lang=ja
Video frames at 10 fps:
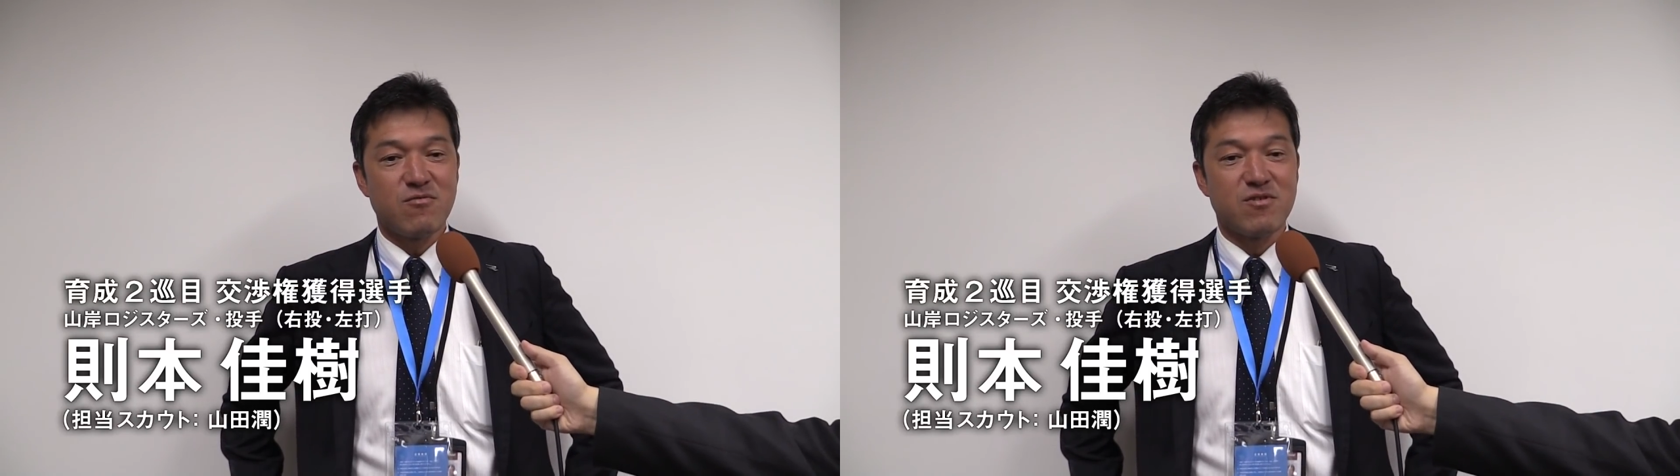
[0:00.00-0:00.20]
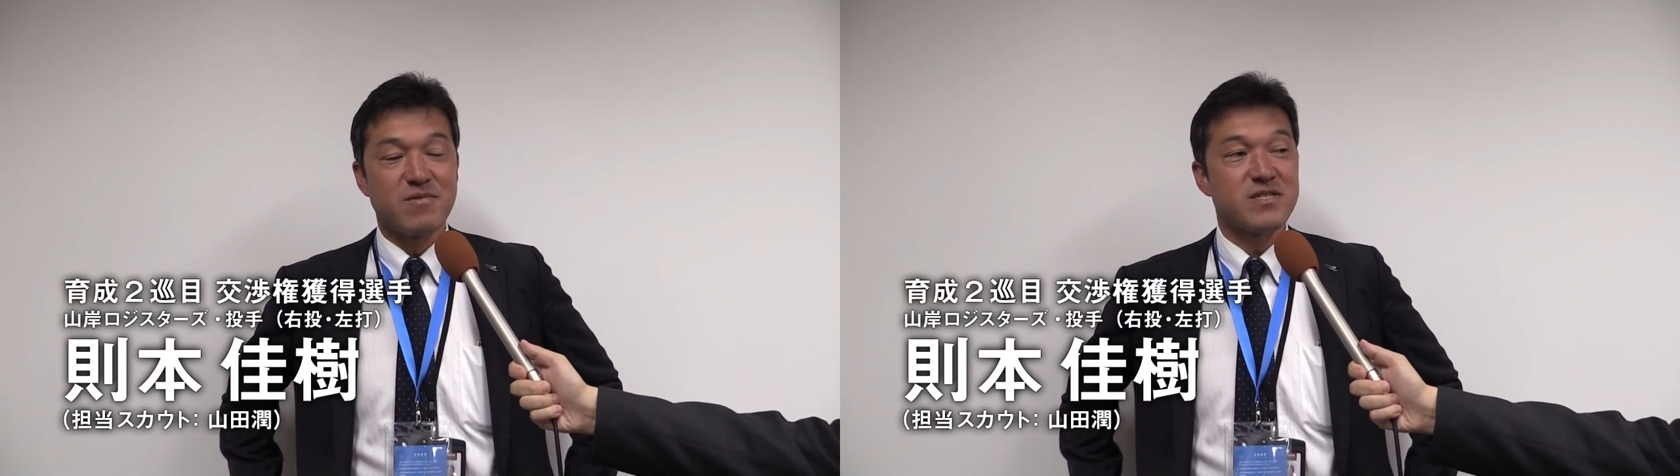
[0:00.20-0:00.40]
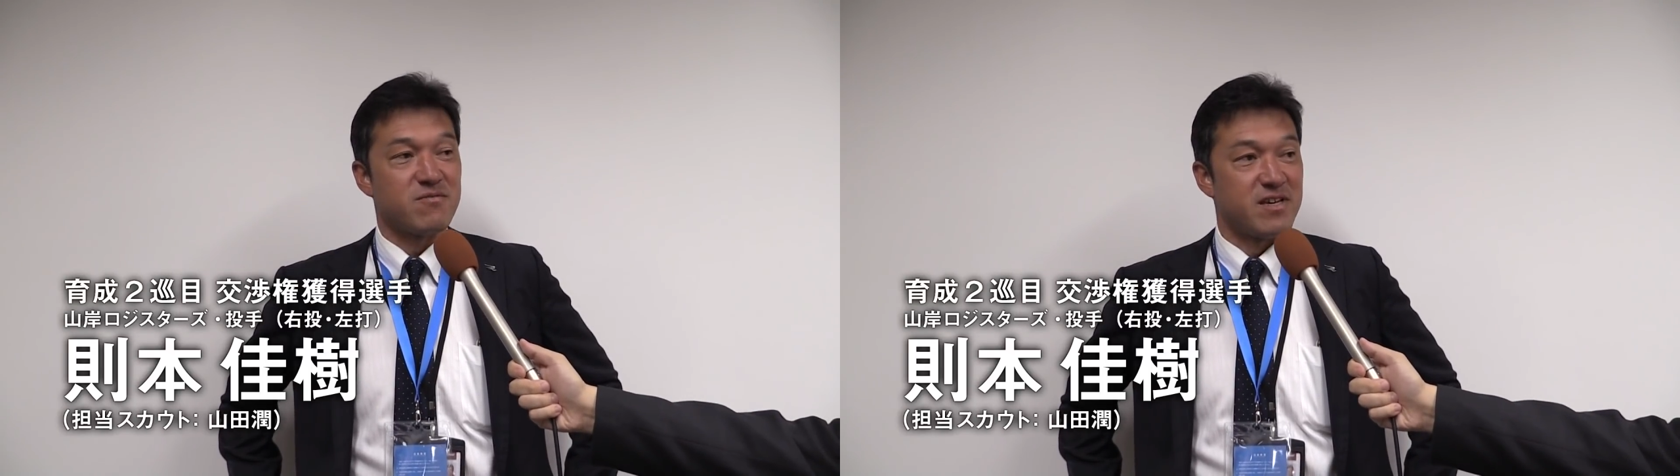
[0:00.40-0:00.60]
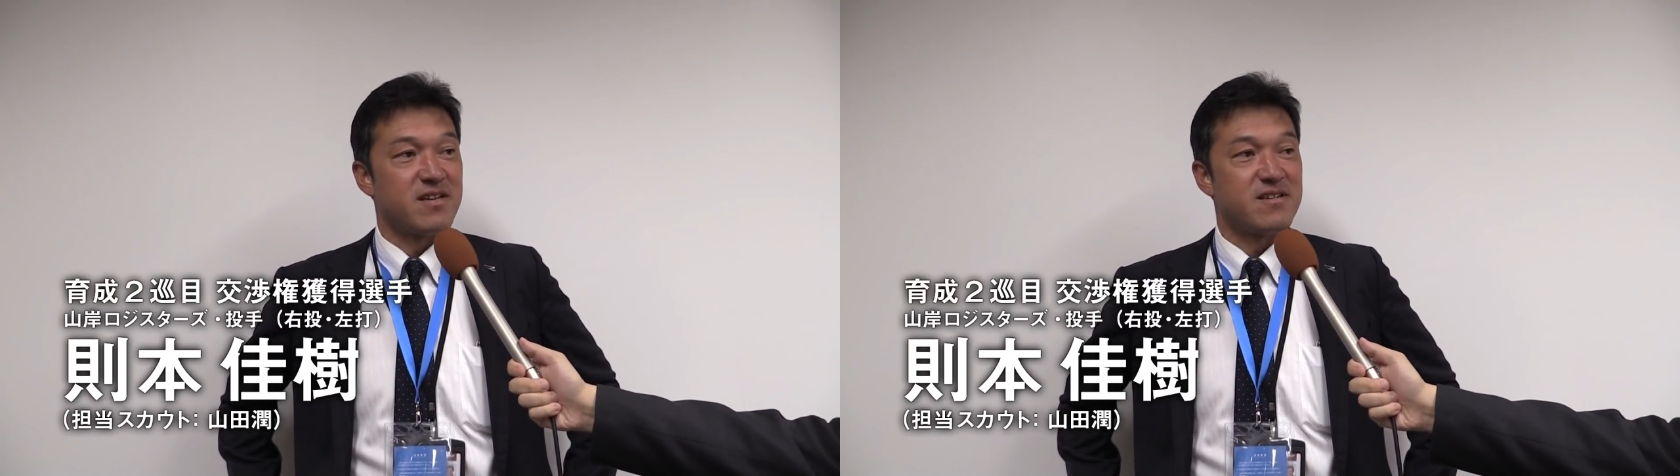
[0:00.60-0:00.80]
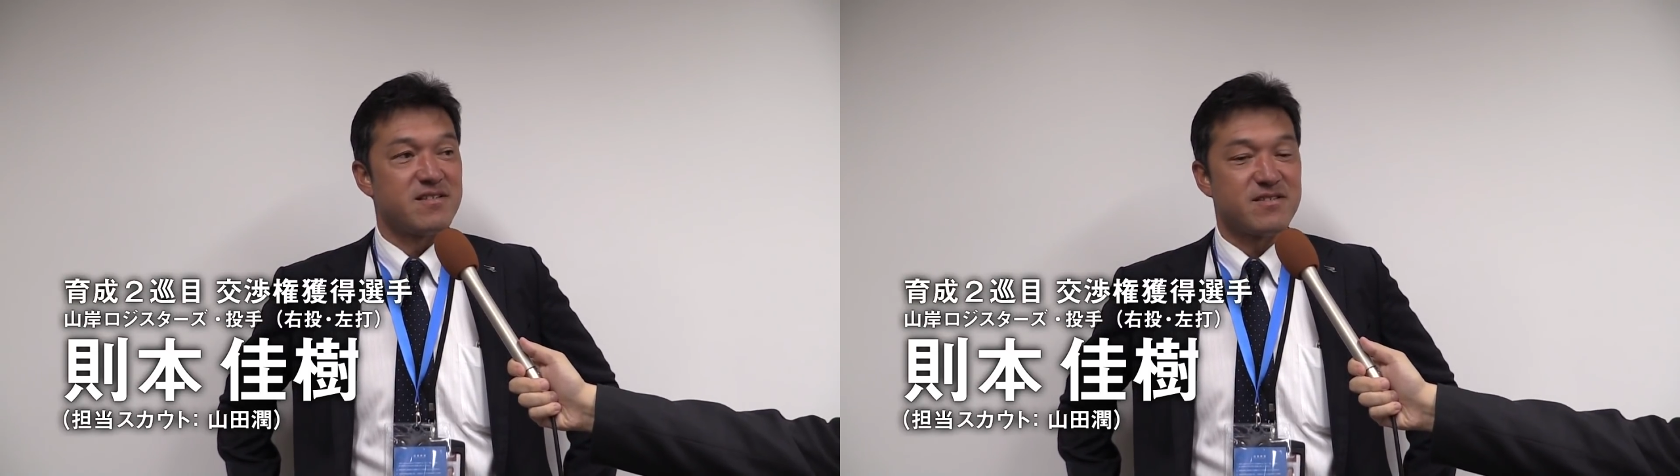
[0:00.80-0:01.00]
放れますので
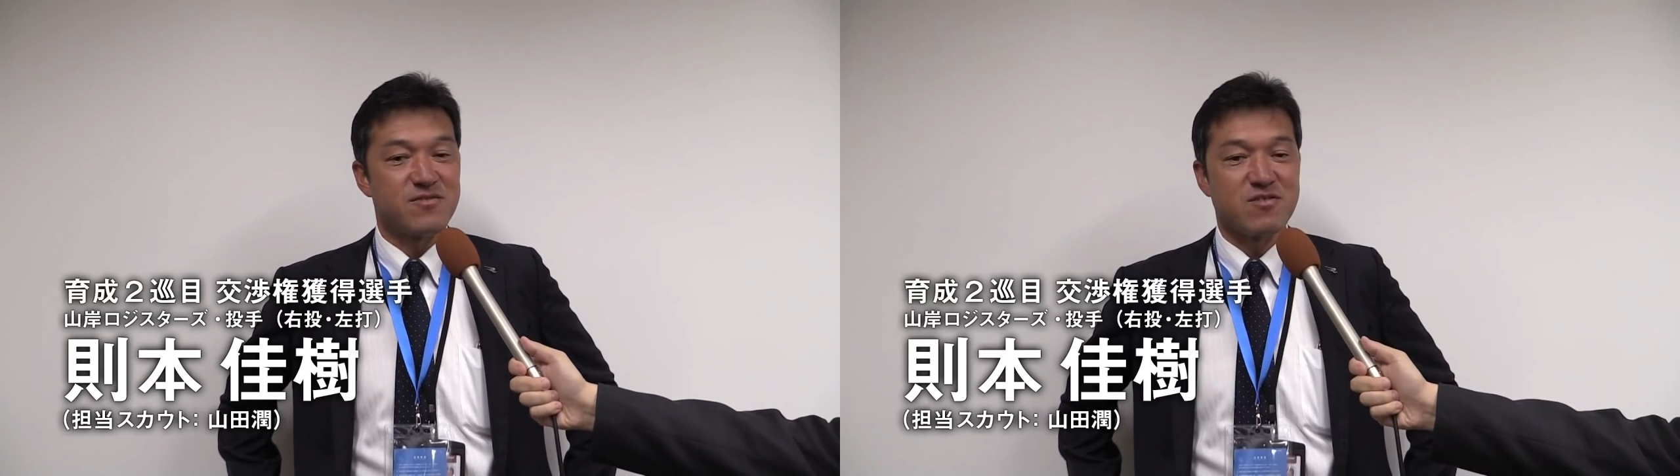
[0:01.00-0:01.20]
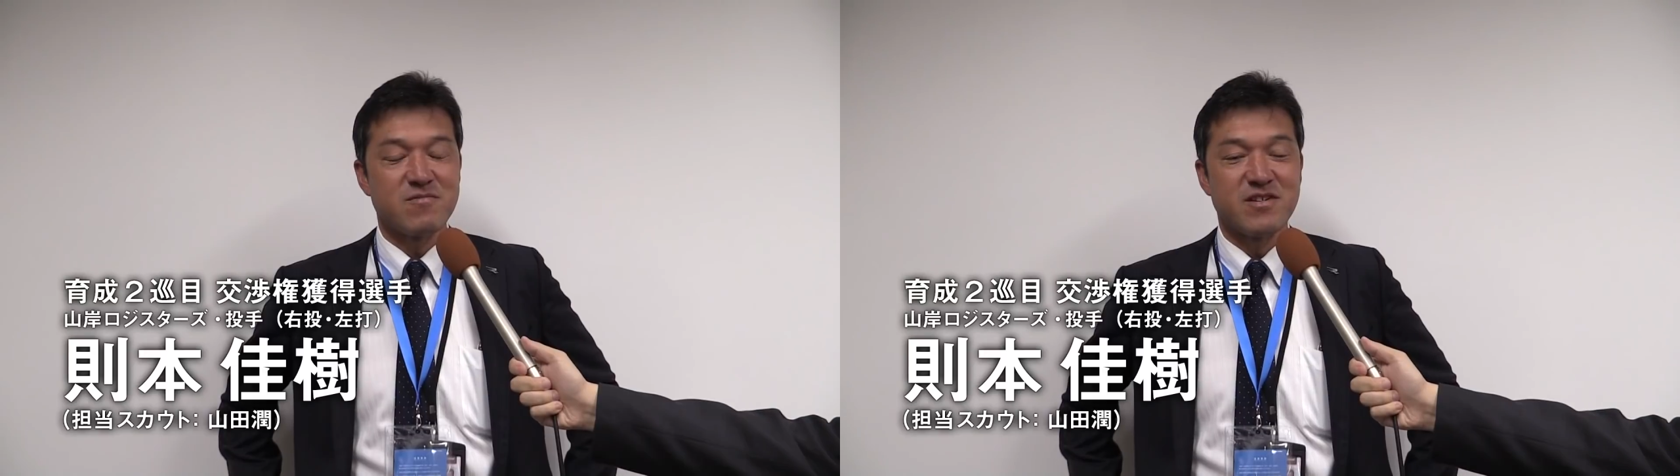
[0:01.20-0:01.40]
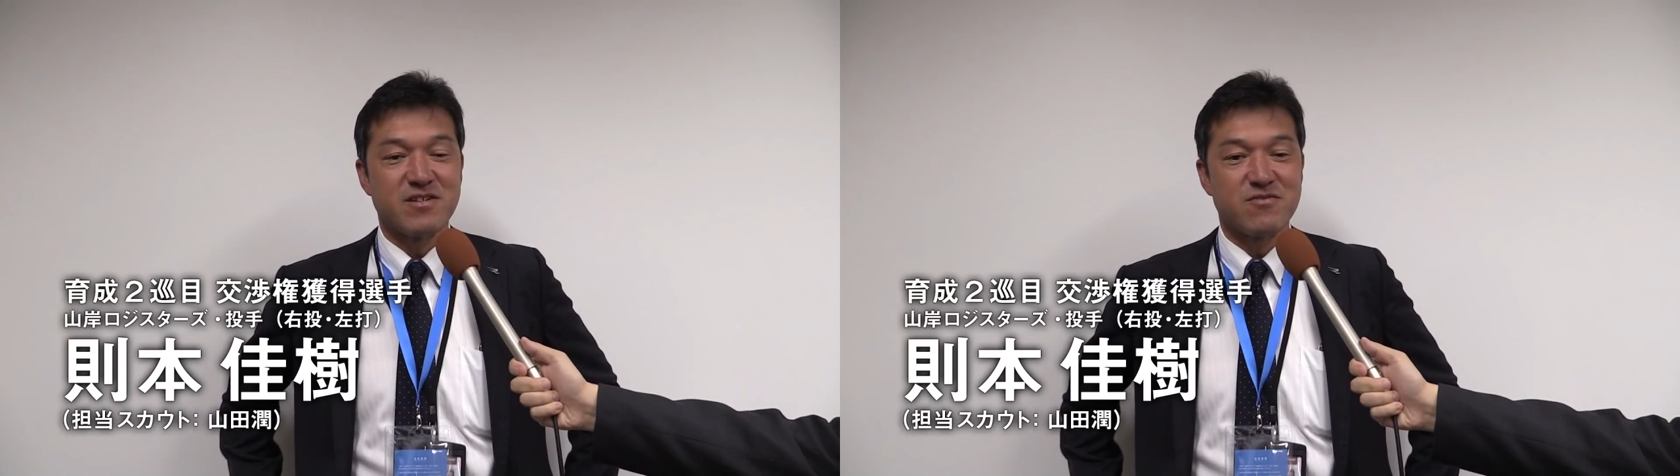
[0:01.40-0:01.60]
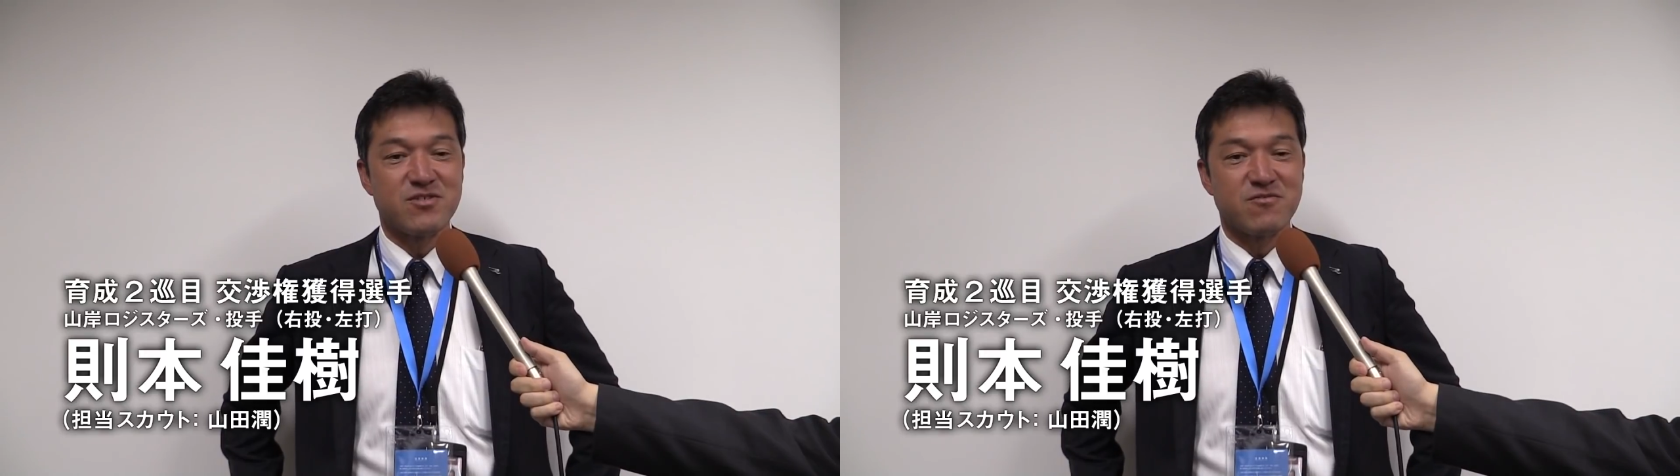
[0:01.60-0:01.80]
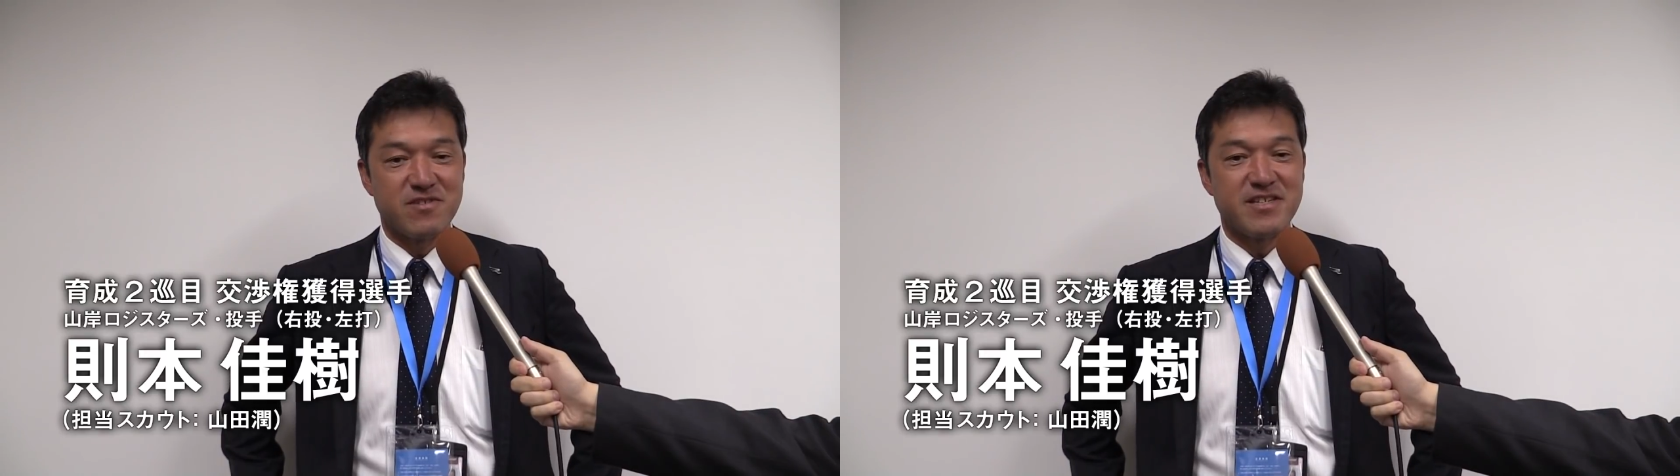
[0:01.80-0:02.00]
そういった意味であの非
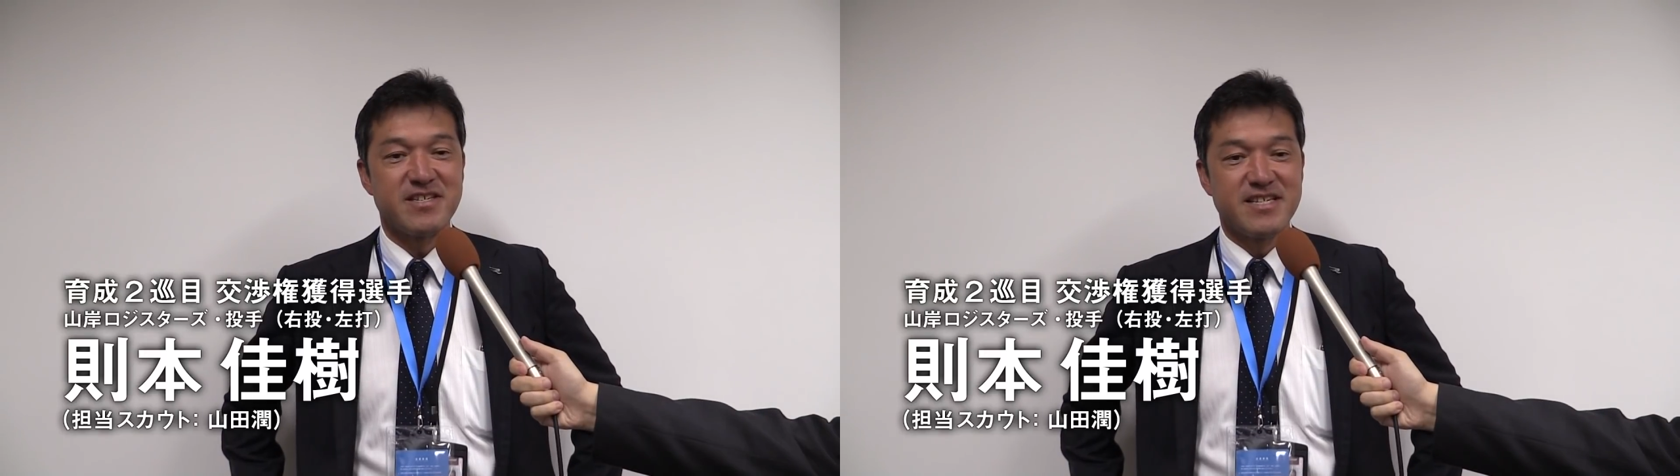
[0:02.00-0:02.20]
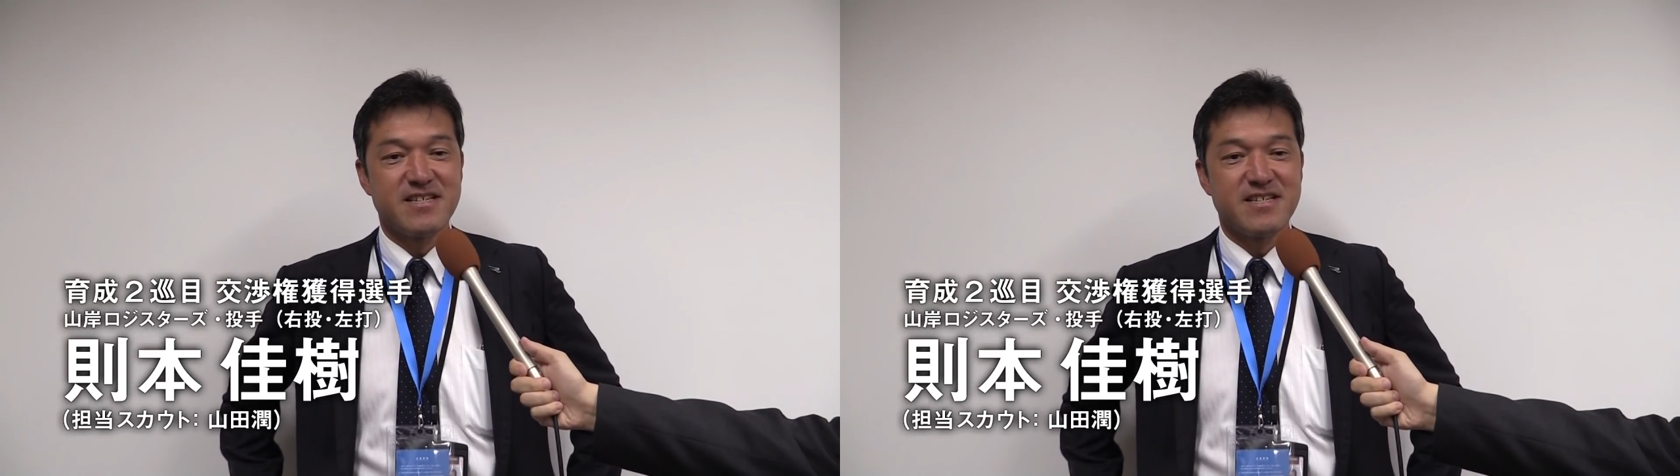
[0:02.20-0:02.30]
常に